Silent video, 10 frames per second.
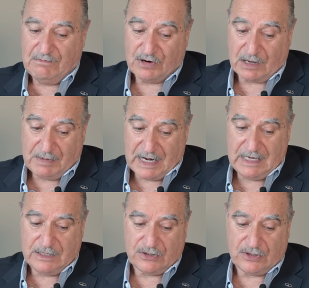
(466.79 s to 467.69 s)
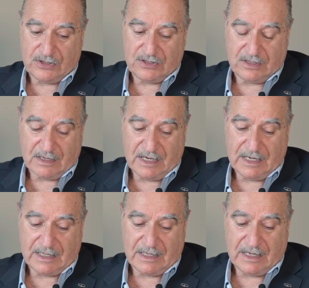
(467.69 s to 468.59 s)
Porque para ellos,
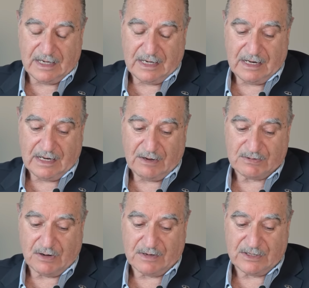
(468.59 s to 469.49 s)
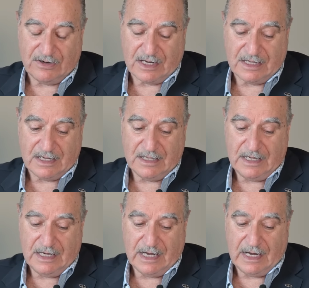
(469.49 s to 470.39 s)
este, la observación que te
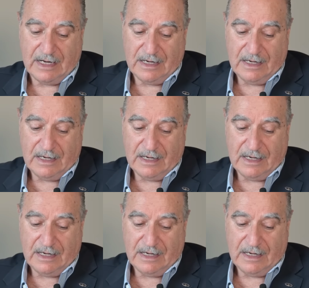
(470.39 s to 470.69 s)
diría